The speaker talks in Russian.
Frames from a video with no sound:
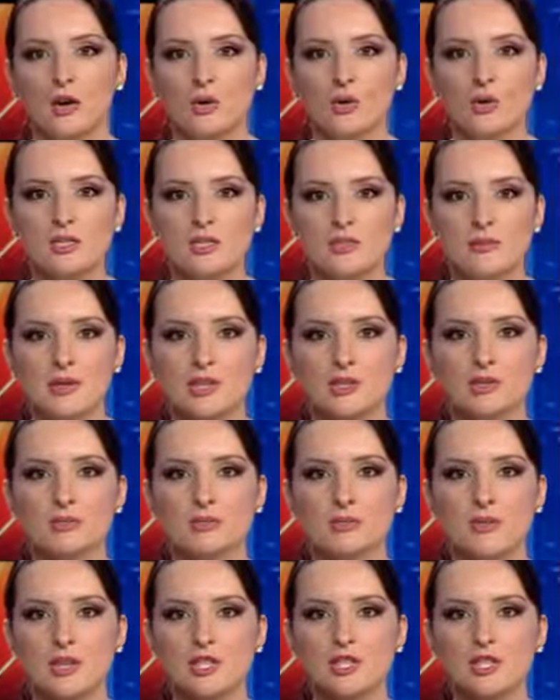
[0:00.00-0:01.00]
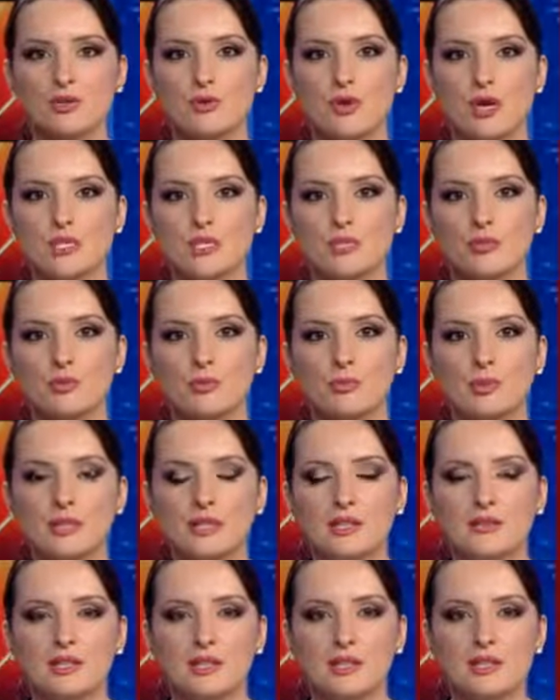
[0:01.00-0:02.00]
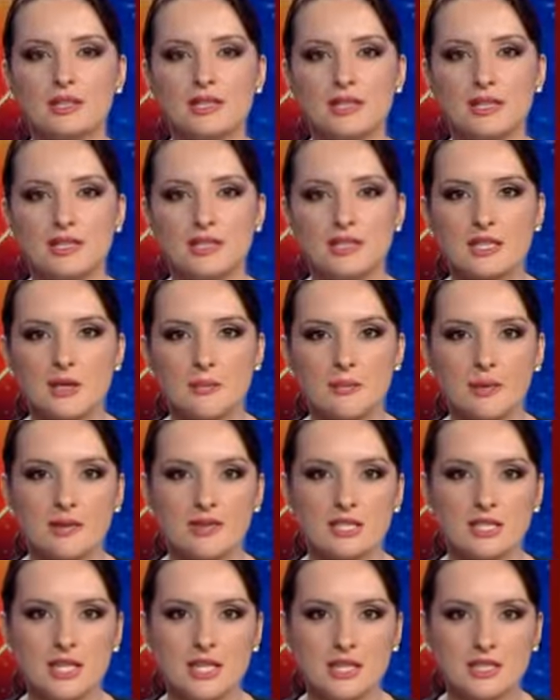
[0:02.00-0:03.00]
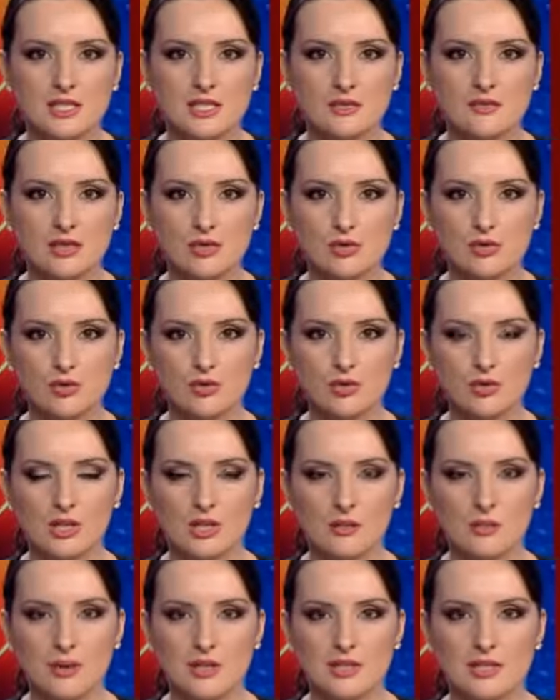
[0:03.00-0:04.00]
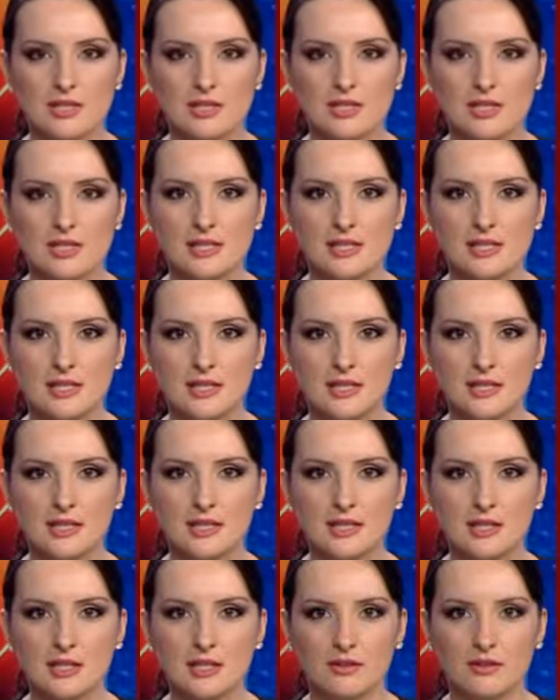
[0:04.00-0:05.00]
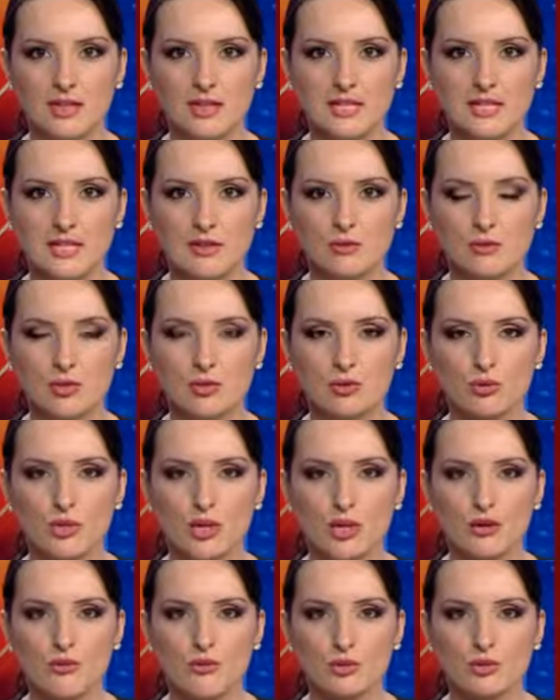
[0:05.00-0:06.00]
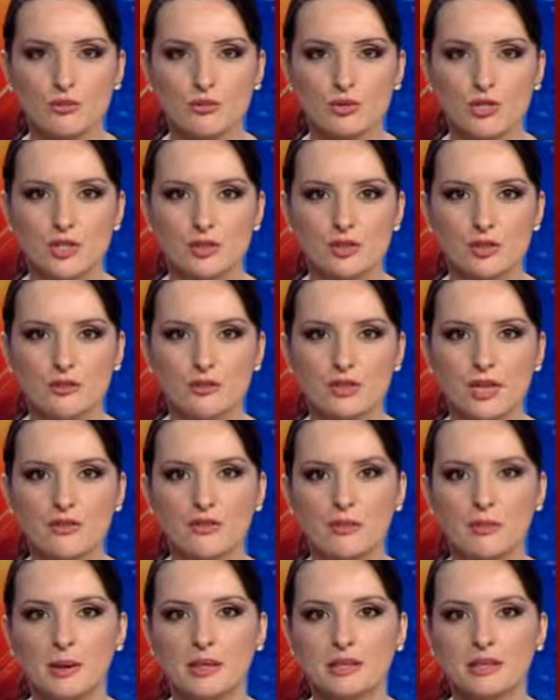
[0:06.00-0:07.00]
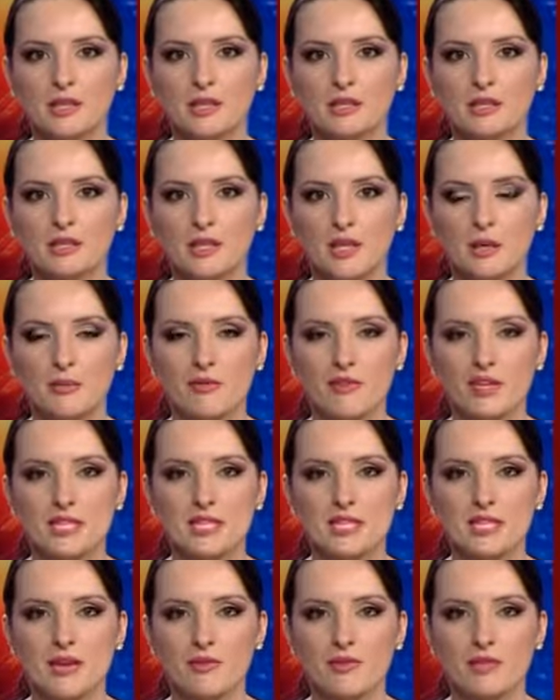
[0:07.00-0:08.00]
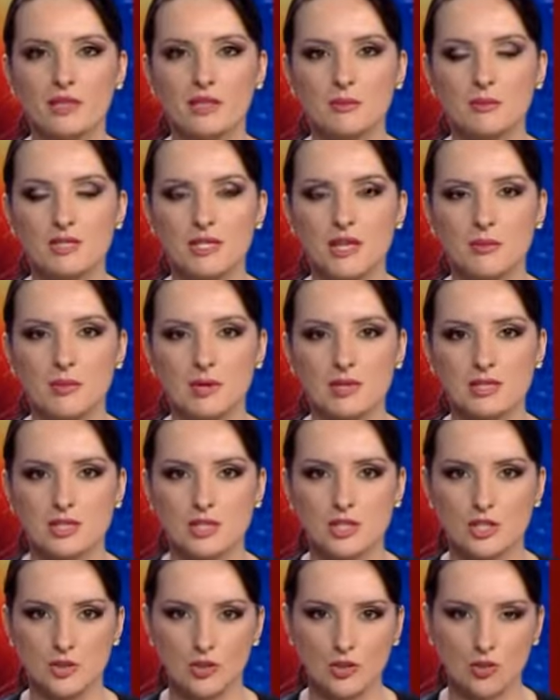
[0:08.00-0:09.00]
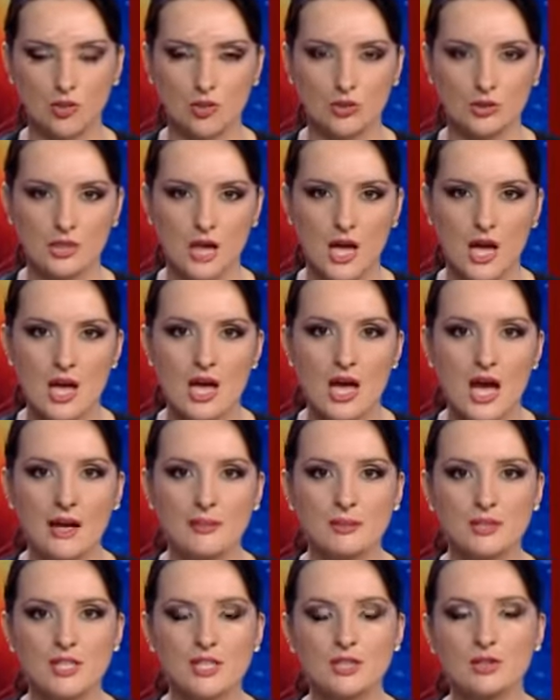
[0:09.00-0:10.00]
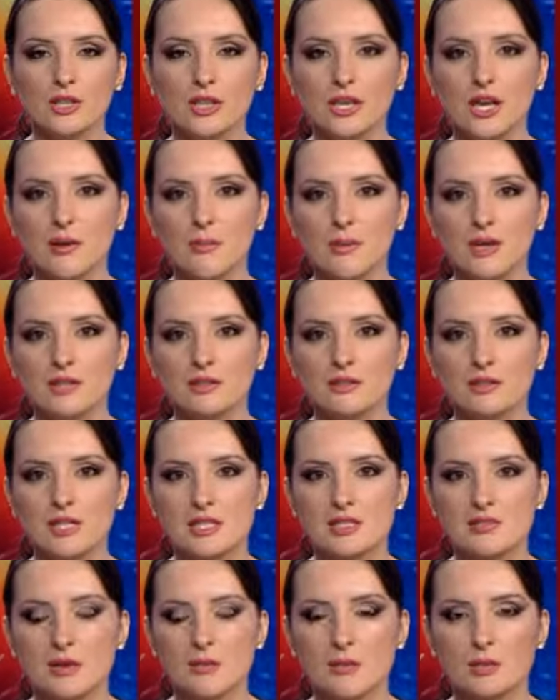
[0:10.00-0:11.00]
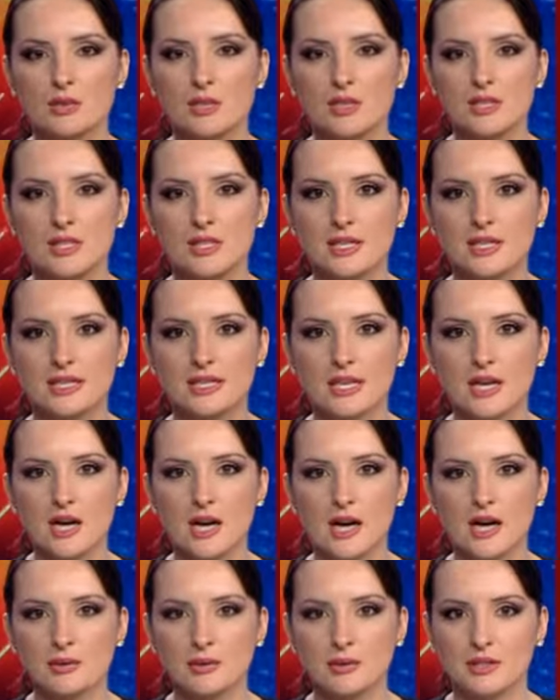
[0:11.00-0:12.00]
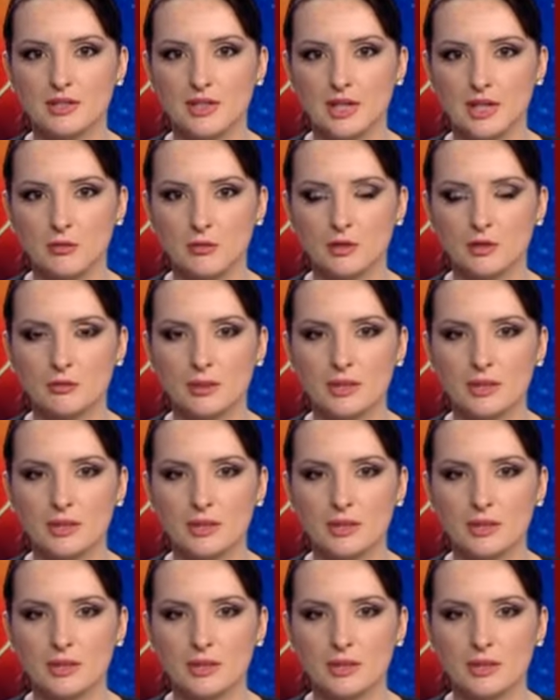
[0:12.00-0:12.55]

Ультиматум Башару Асаду предъявили сирийские повстанцы. Вооруженная позиция Сирии дала властям 48 часов на выполнение требований Совета Безопасности ООН. Объединенное командование свободной сирийской армии требует